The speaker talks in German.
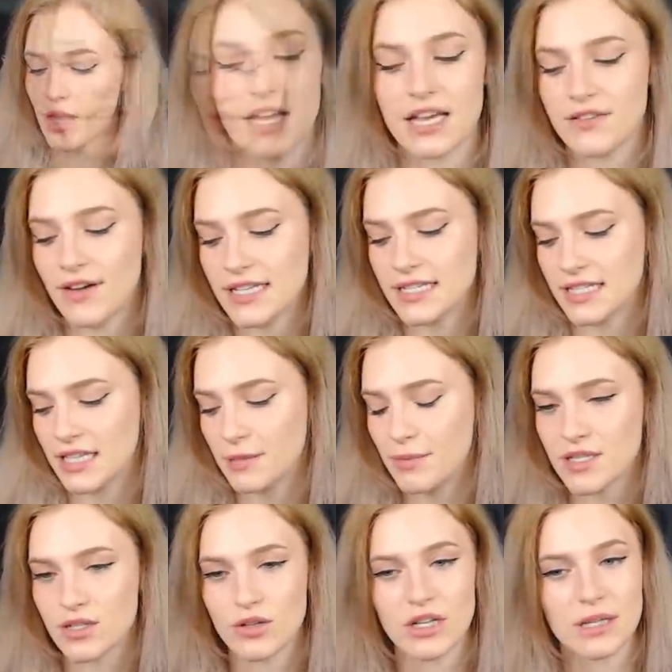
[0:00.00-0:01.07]
Ich weiß nicht, ich
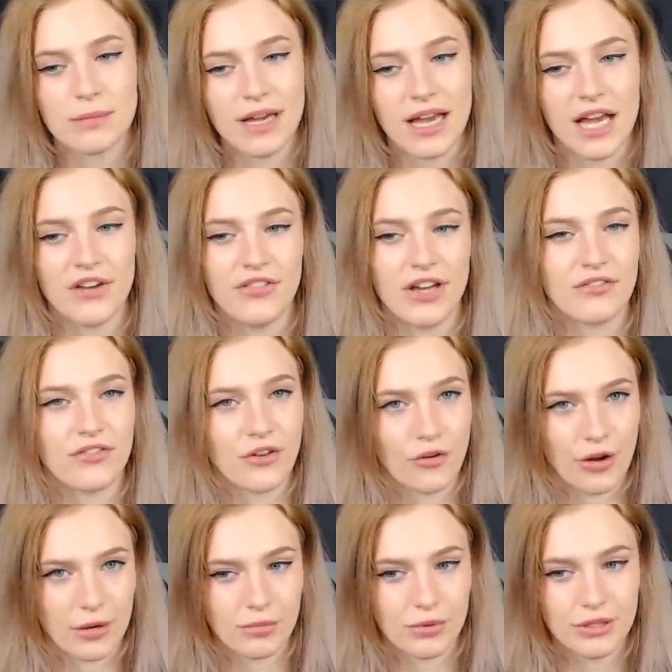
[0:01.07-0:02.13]
persönlich bin kein Fan von
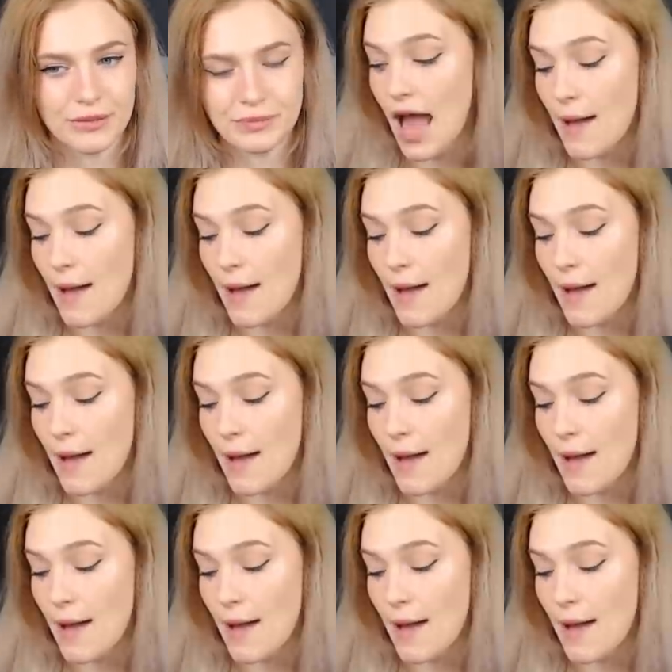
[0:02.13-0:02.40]
Red Bull.